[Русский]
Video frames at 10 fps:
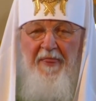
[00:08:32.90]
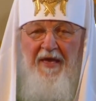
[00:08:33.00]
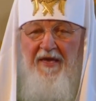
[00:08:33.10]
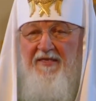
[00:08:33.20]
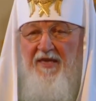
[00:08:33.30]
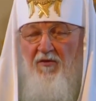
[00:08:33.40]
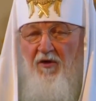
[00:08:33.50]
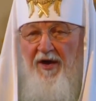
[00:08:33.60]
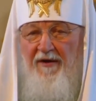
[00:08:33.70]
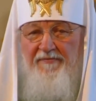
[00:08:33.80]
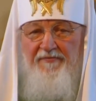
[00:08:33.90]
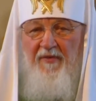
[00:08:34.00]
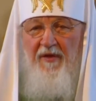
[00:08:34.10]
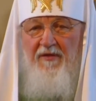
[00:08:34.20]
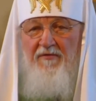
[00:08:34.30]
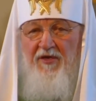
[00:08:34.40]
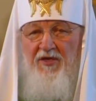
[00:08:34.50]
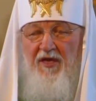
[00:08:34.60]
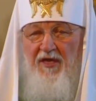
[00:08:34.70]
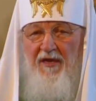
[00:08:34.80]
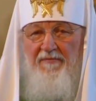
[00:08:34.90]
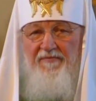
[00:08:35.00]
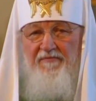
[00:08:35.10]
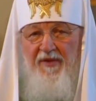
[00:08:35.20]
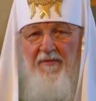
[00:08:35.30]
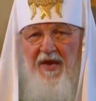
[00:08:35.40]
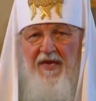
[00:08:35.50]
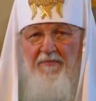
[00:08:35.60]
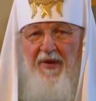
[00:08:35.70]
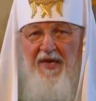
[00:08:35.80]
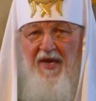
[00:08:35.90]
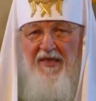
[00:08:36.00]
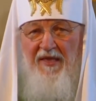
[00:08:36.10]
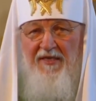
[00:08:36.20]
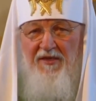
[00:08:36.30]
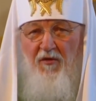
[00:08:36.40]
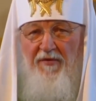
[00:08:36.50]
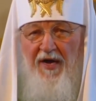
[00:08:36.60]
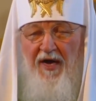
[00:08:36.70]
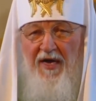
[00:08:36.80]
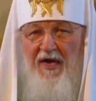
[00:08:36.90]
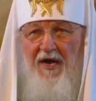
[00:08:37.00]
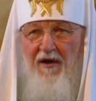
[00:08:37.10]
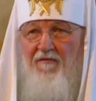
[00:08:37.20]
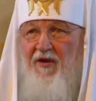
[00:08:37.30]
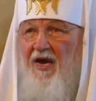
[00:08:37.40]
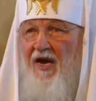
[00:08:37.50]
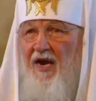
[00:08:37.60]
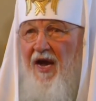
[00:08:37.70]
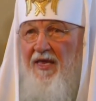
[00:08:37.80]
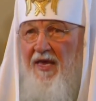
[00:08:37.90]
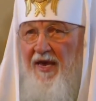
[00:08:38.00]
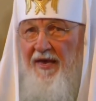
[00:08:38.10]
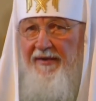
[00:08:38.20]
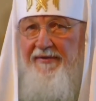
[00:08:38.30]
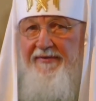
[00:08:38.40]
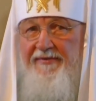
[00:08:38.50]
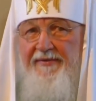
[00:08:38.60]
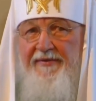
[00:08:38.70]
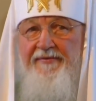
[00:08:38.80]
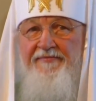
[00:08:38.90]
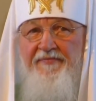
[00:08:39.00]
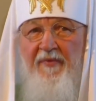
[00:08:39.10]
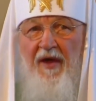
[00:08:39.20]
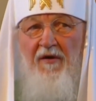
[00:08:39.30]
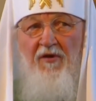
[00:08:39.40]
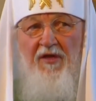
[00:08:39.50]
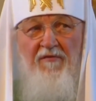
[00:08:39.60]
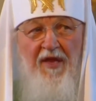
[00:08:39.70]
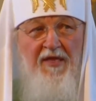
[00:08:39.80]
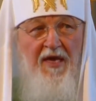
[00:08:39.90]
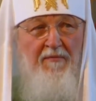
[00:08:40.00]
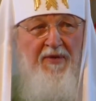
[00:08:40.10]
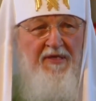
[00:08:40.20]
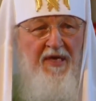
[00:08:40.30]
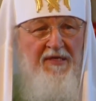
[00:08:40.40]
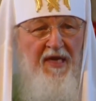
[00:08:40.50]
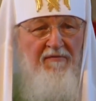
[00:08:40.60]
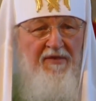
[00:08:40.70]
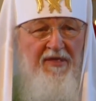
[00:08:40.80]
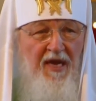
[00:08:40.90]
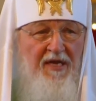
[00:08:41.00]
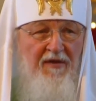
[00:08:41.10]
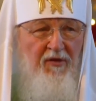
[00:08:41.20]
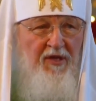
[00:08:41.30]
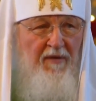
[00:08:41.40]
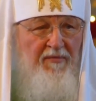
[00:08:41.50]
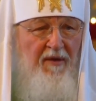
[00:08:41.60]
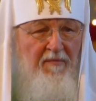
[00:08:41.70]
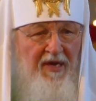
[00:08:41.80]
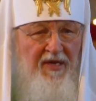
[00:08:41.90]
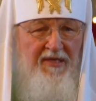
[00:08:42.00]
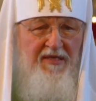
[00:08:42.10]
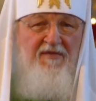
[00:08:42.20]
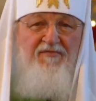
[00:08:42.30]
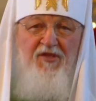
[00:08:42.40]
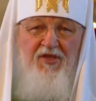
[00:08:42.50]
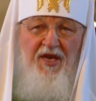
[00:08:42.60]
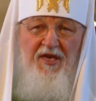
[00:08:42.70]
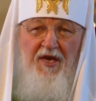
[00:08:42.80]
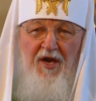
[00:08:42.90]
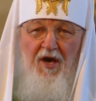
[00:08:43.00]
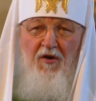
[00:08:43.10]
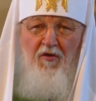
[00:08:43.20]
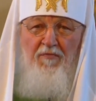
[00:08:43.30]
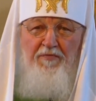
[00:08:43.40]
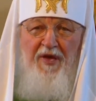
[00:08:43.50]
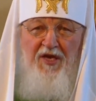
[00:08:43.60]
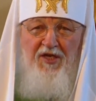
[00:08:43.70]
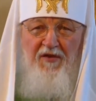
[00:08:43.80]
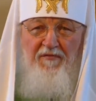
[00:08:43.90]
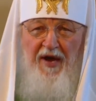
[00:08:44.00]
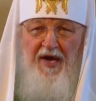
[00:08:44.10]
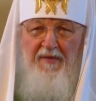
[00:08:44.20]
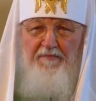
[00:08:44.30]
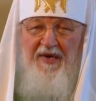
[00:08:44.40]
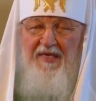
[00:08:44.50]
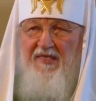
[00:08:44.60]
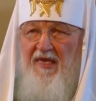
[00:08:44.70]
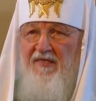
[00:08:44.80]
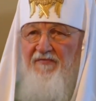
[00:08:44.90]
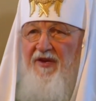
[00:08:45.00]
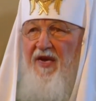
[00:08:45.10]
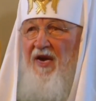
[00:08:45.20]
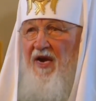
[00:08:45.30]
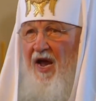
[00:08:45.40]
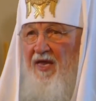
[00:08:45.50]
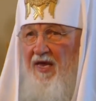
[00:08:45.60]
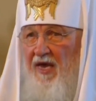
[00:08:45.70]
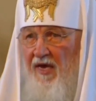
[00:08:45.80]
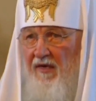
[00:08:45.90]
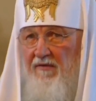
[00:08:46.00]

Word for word: Есть такое совершенно для меня непонятное слово, как выгорание. Какой-то владыка мне сказал, вы знаете, вот ко мне обратился священник, он переживает процесс выгорания.